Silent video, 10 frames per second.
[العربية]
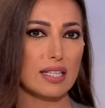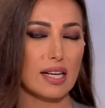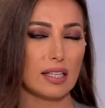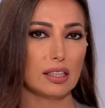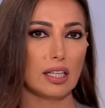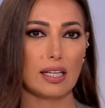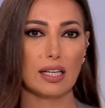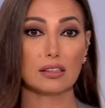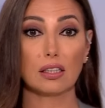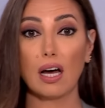صناديق
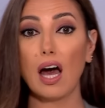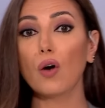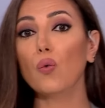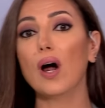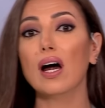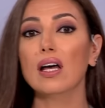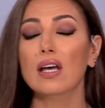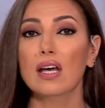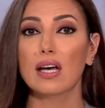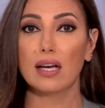الاقتراع
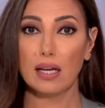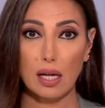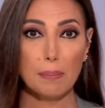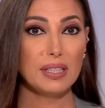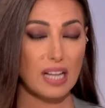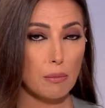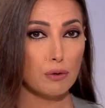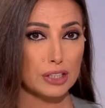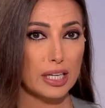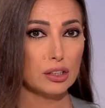ومن
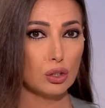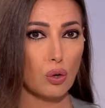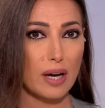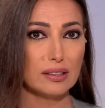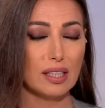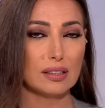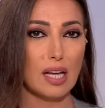المفترض أنه أيضا